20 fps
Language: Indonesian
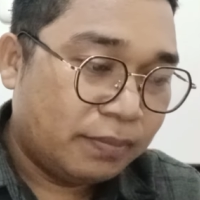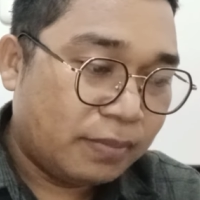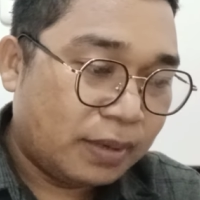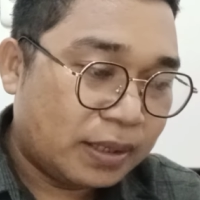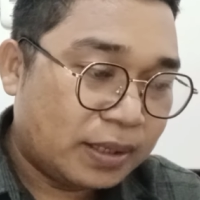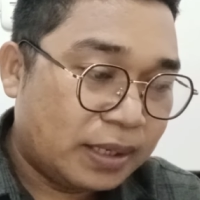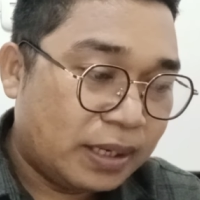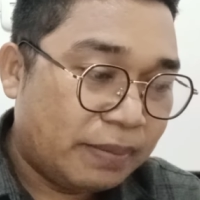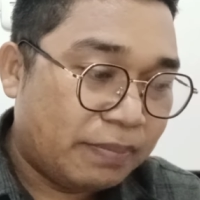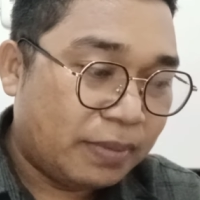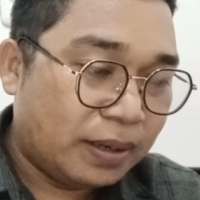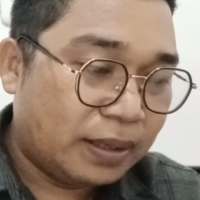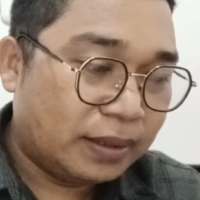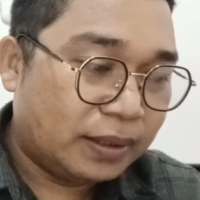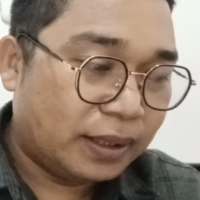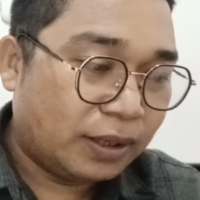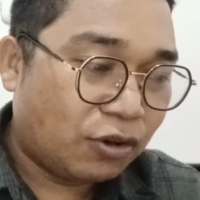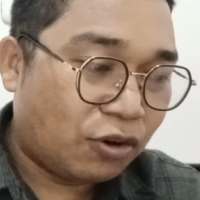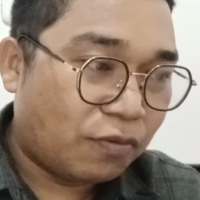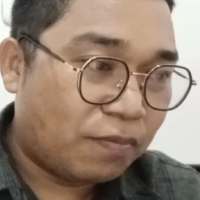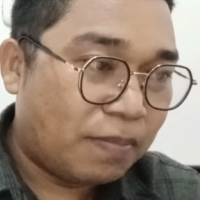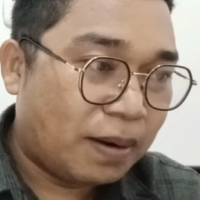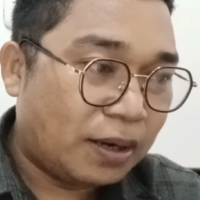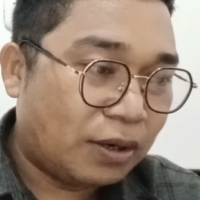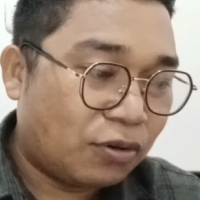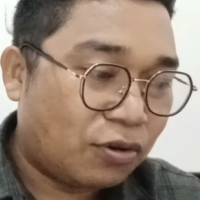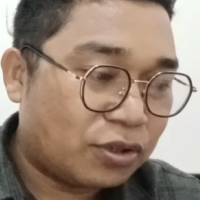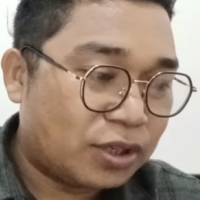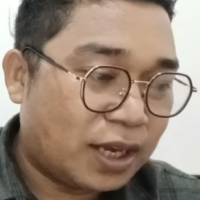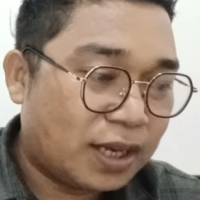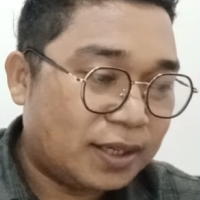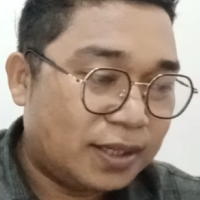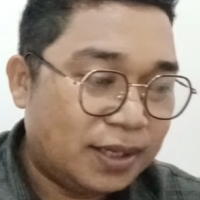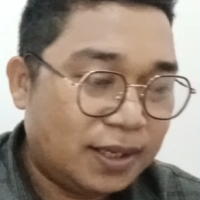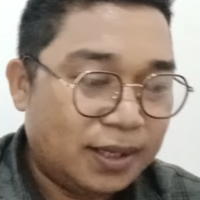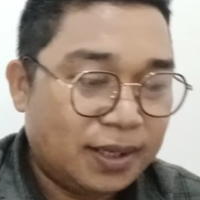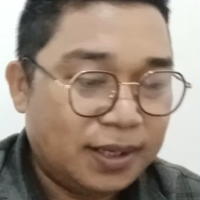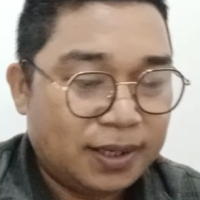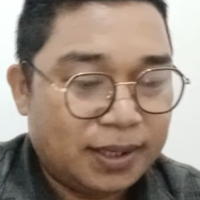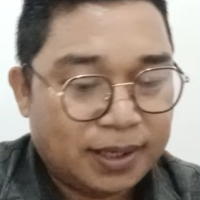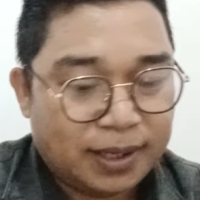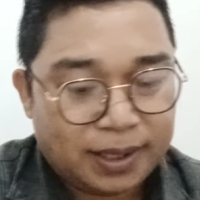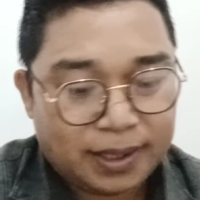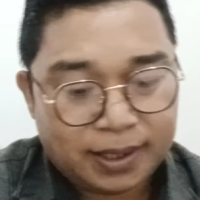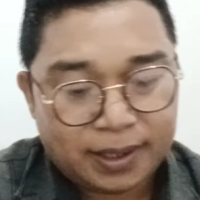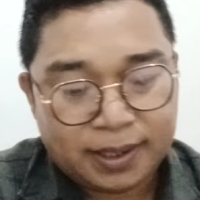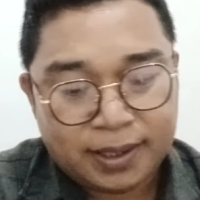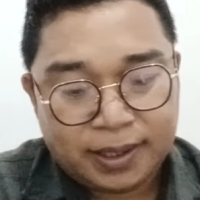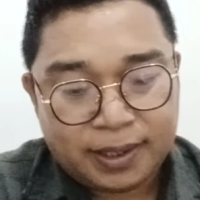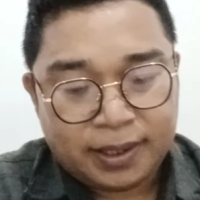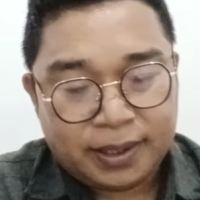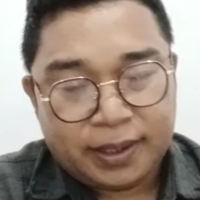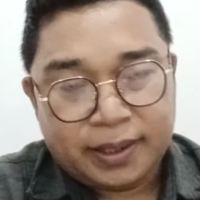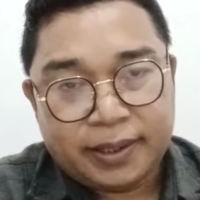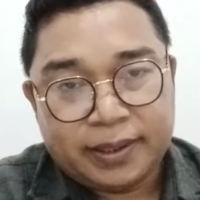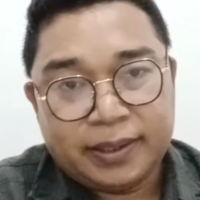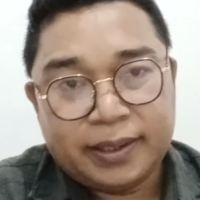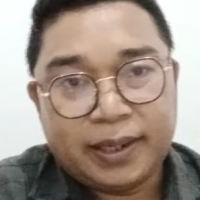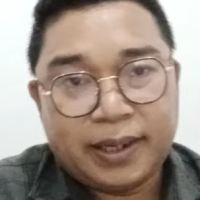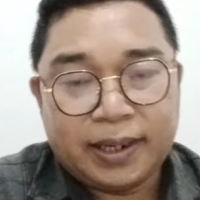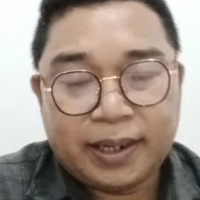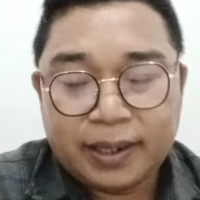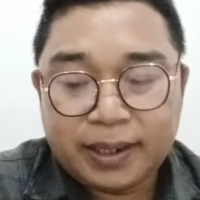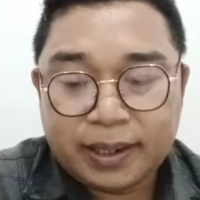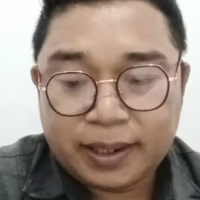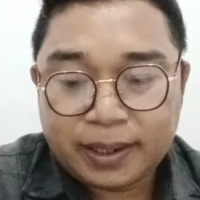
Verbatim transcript: Mas Dema ente korban kosasi ya ya